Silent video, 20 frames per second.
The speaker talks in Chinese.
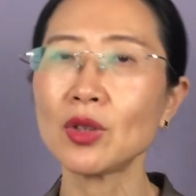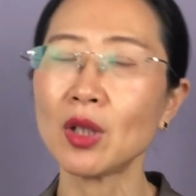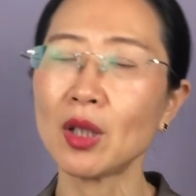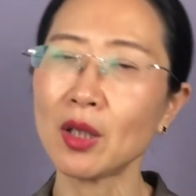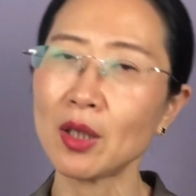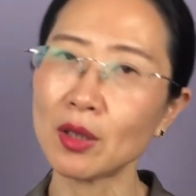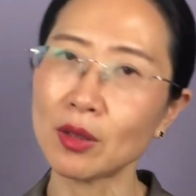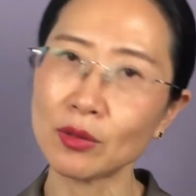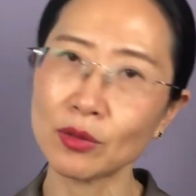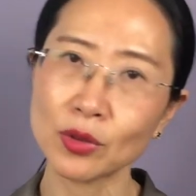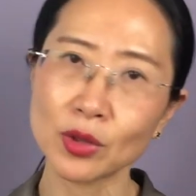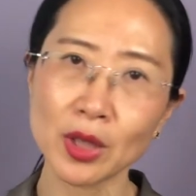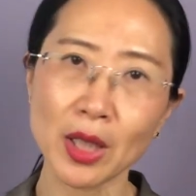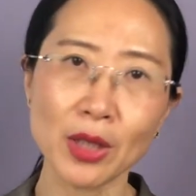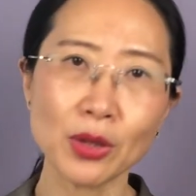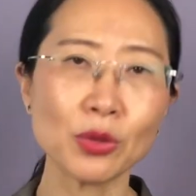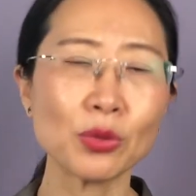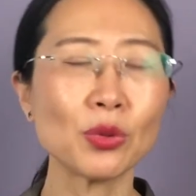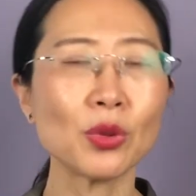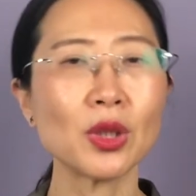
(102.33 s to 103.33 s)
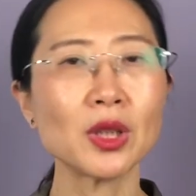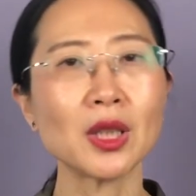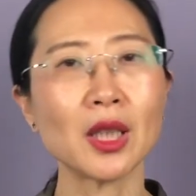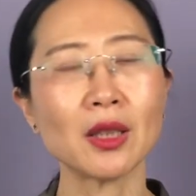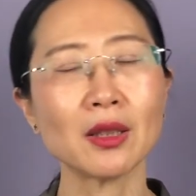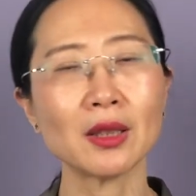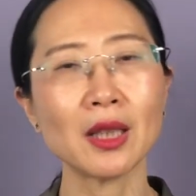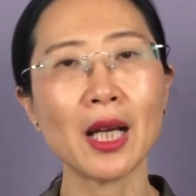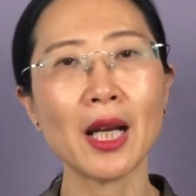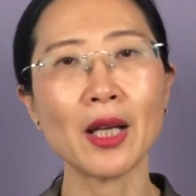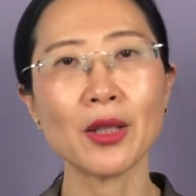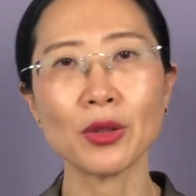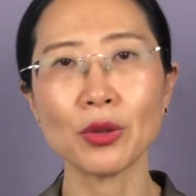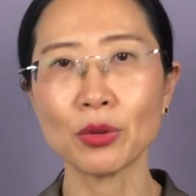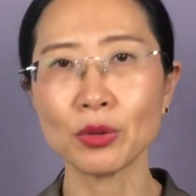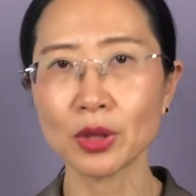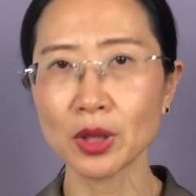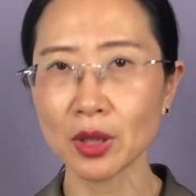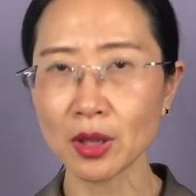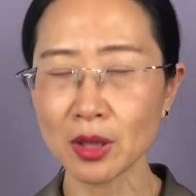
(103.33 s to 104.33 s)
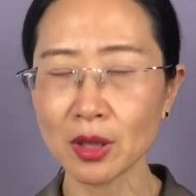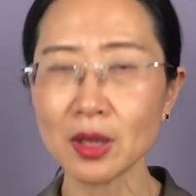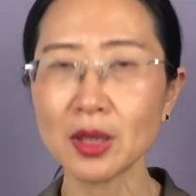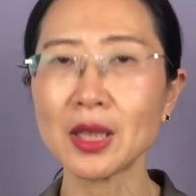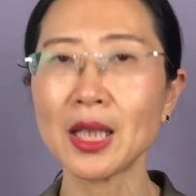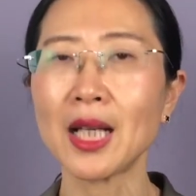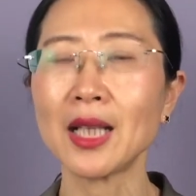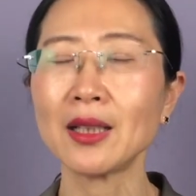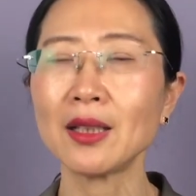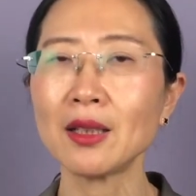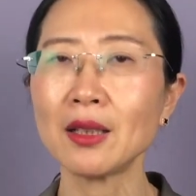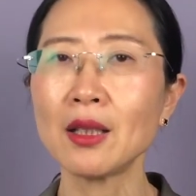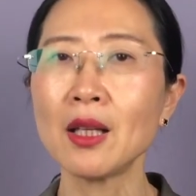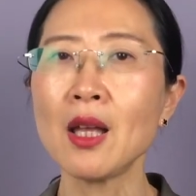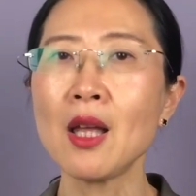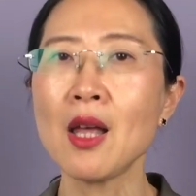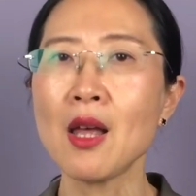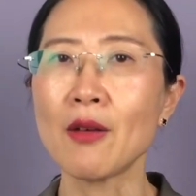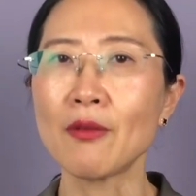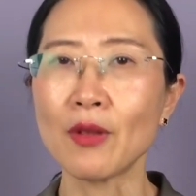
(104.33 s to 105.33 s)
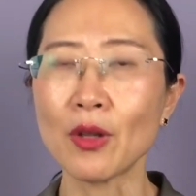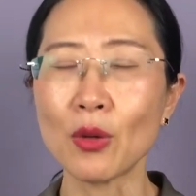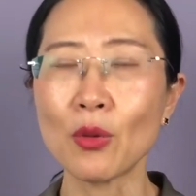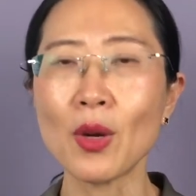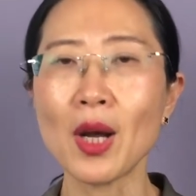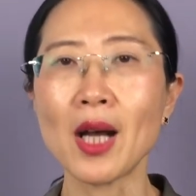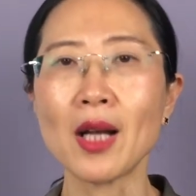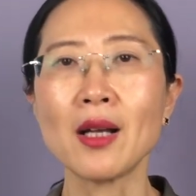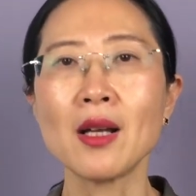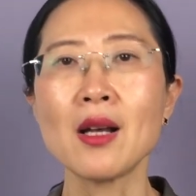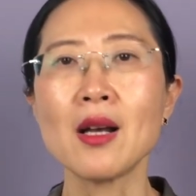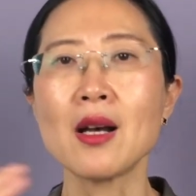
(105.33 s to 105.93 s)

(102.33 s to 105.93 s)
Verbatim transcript: 嗯，在中国长大有这个喝茶的文化，